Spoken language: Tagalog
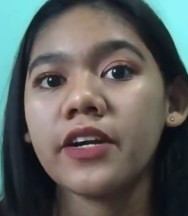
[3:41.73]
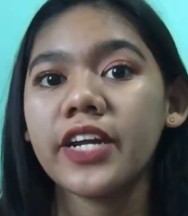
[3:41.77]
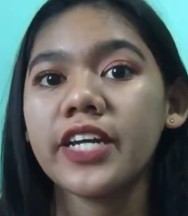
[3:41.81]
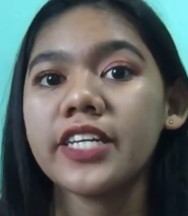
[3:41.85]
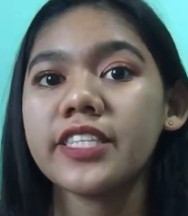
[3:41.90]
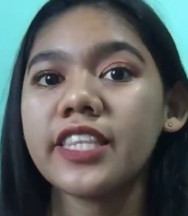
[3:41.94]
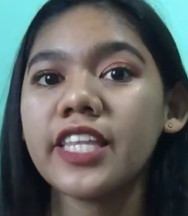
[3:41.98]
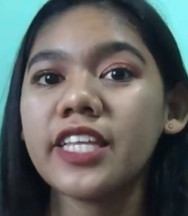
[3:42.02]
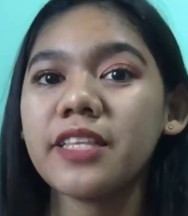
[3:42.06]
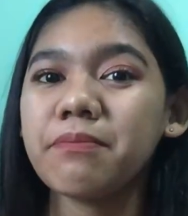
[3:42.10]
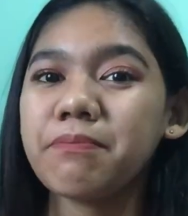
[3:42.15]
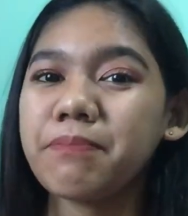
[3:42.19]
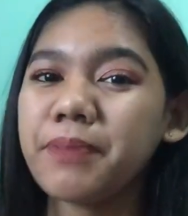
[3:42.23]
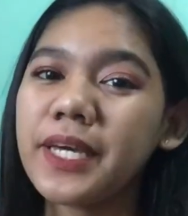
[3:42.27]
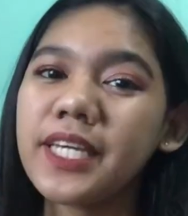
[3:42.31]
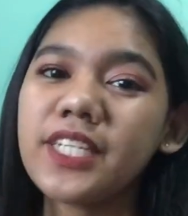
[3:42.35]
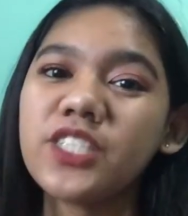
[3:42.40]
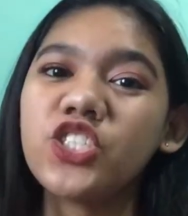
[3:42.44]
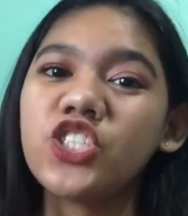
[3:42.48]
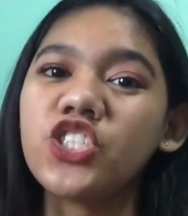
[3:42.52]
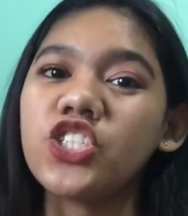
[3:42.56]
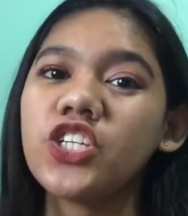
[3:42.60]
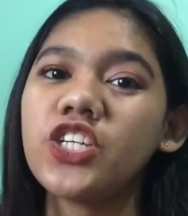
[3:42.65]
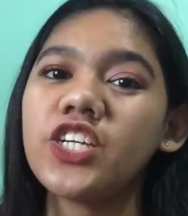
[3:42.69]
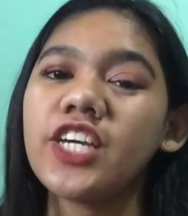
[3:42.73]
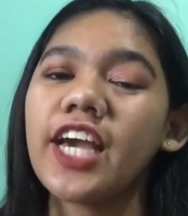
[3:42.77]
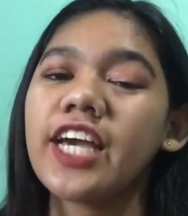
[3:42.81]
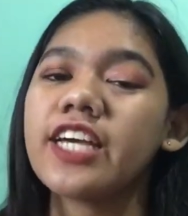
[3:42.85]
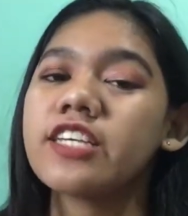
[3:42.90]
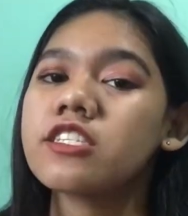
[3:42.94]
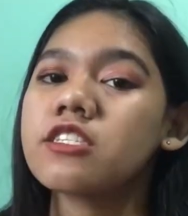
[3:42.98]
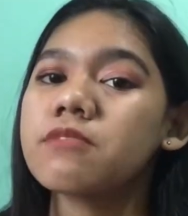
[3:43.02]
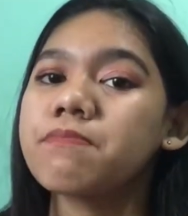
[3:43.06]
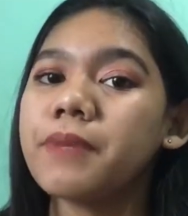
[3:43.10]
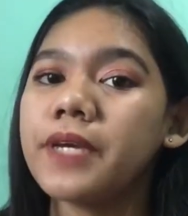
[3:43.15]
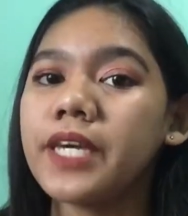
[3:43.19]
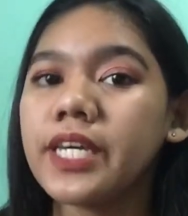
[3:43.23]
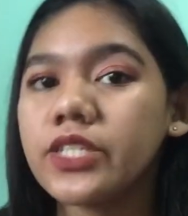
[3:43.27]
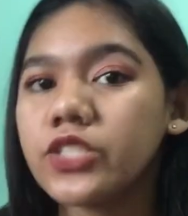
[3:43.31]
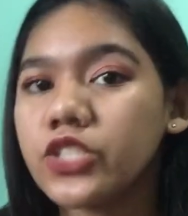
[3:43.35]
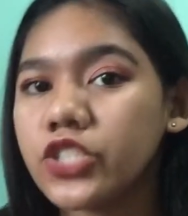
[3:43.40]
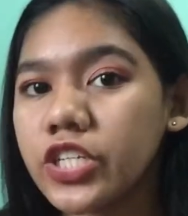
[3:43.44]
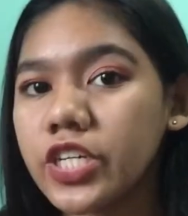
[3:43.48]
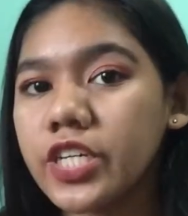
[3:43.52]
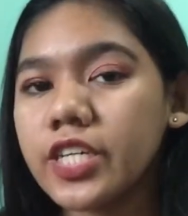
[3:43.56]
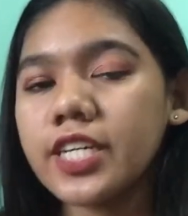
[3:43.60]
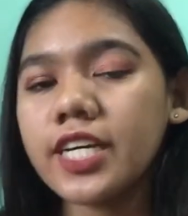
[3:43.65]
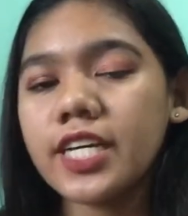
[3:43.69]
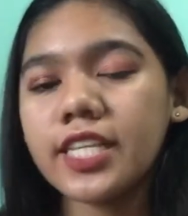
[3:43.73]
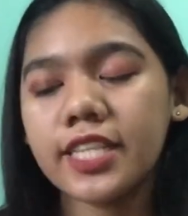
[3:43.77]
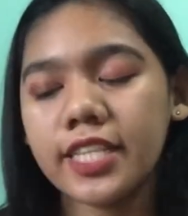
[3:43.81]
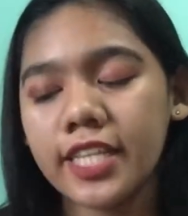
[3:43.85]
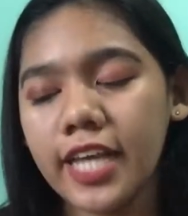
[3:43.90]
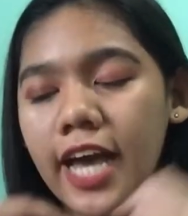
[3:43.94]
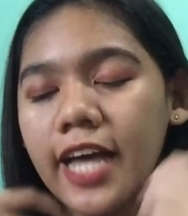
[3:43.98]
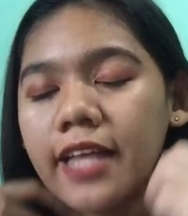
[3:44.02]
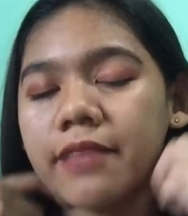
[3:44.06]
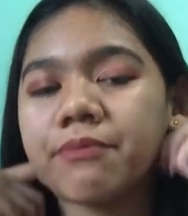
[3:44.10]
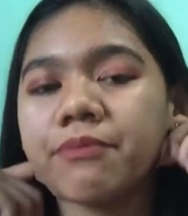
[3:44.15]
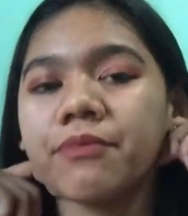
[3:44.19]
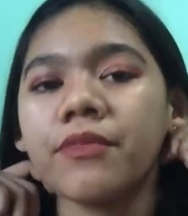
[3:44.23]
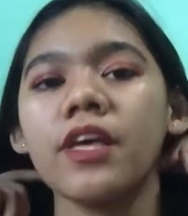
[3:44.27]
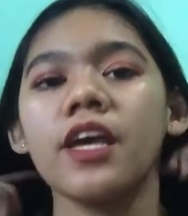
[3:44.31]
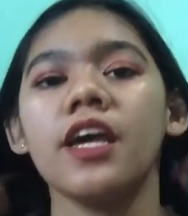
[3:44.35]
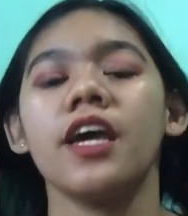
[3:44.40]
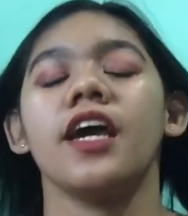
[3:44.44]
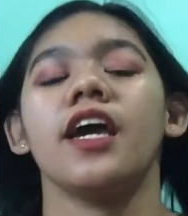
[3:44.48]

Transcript: rated PG, SPG, ganyan.